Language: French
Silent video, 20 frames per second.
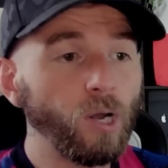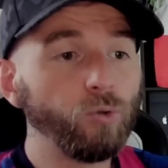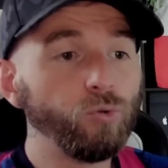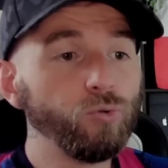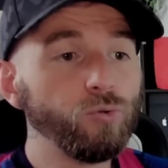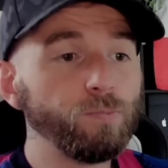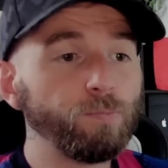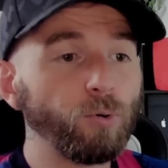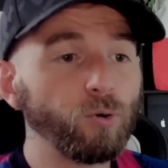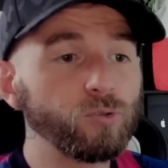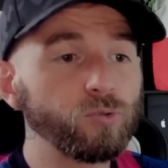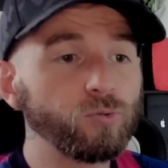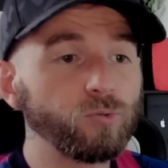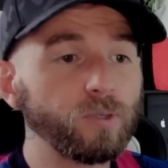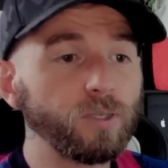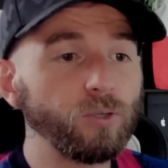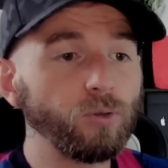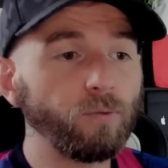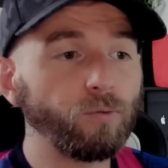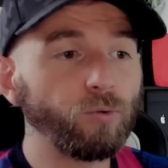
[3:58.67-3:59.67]
Nous pensons
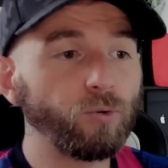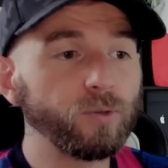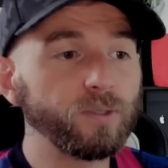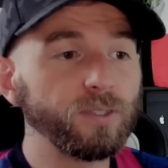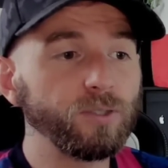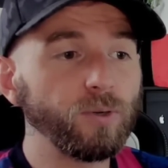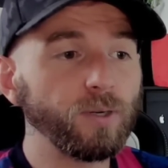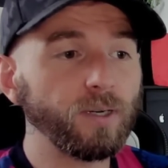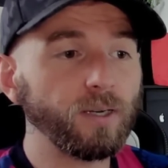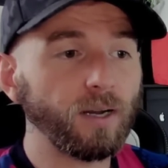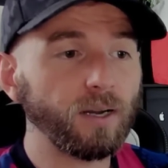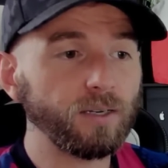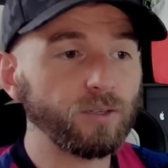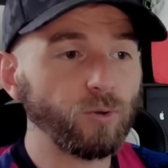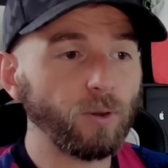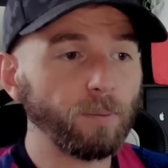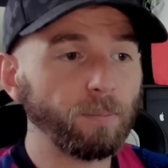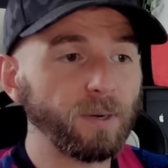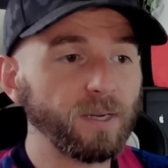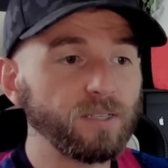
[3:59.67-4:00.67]
qu'ils doivent continuer car
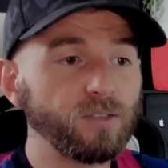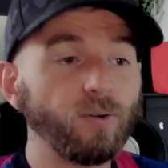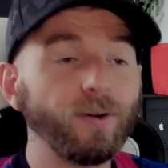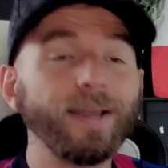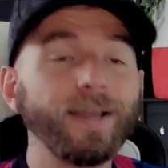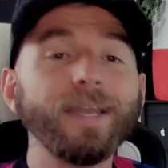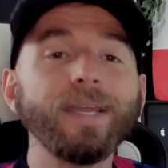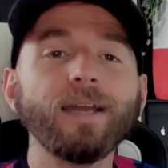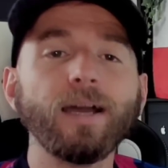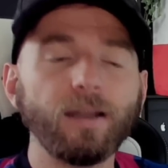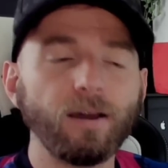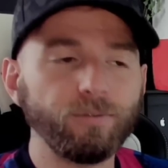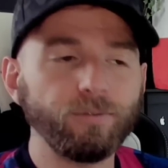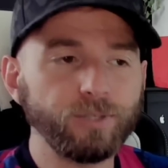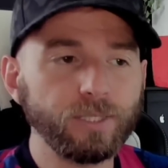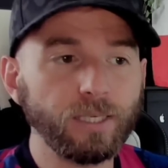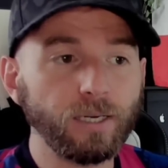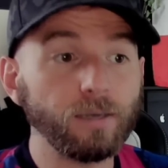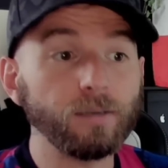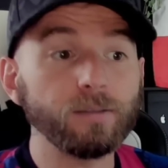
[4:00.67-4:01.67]
ils ont un présent et un
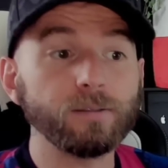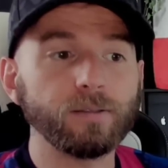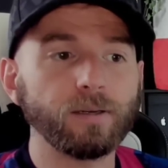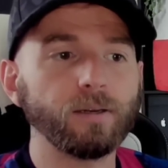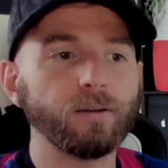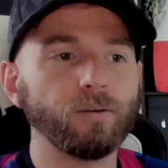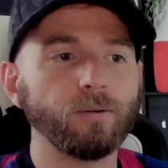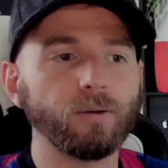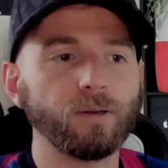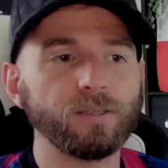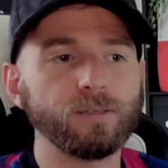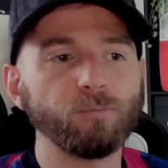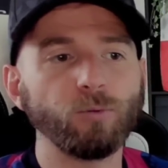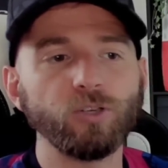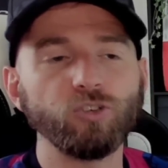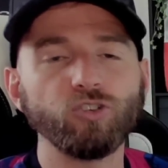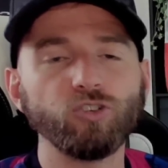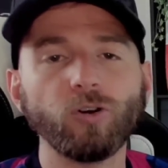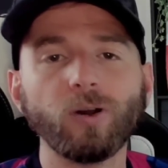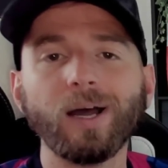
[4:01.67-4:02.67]
avenir. Hein. C'est vrai que quasiment les joueurs